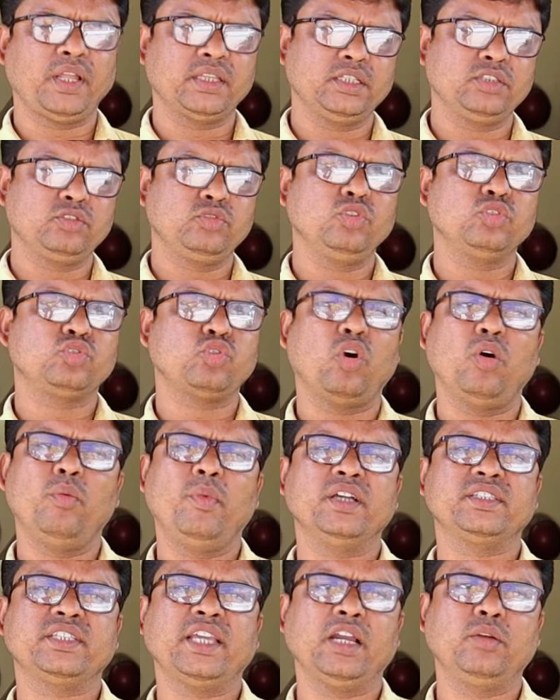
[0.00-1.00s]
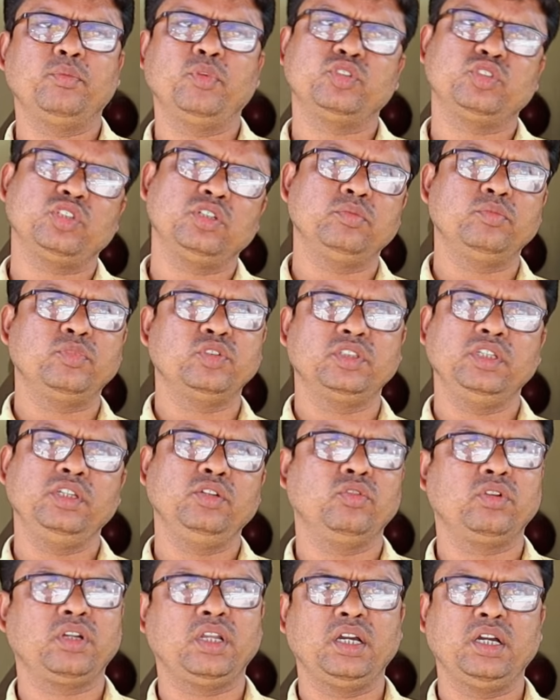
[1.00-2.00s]
পাতে তো ছ মাস এক বছরের
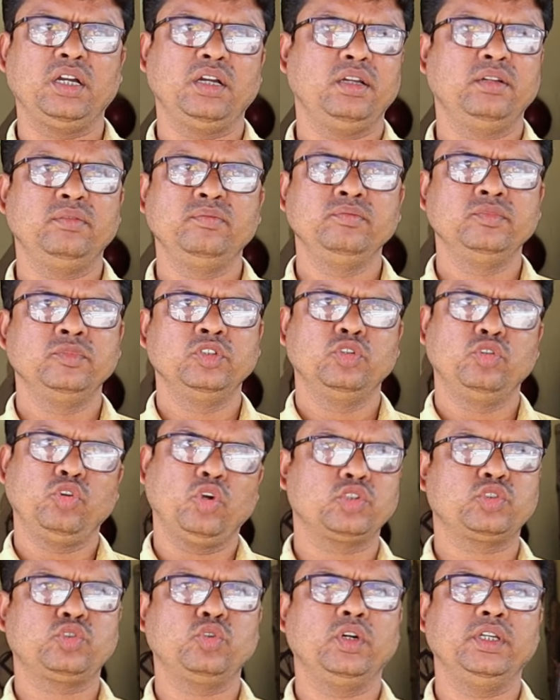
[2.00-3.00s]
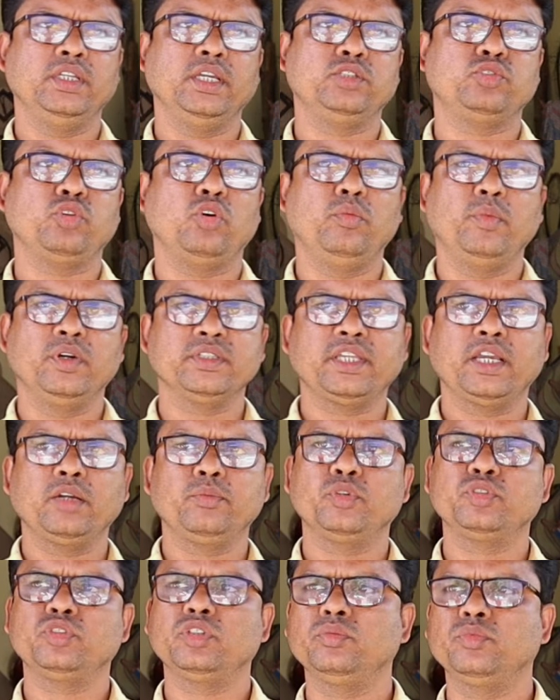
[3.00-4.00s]
মধ্যেই ওটা নষ্ট হয়ে যায় ছ মাস
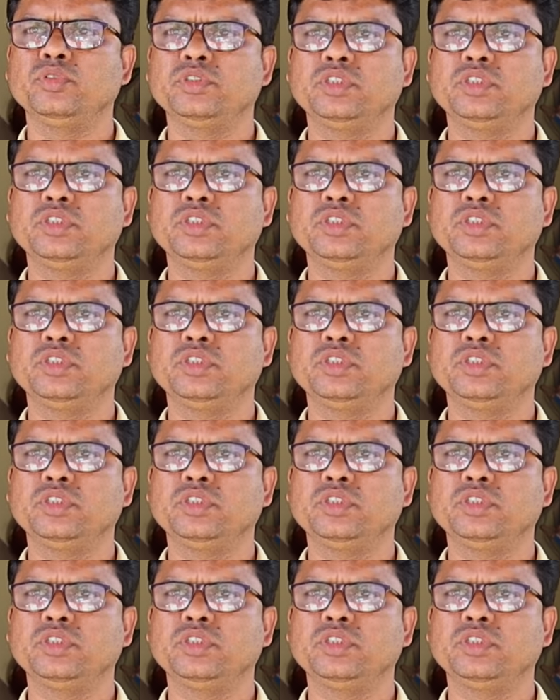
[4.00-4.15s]
এক বছরের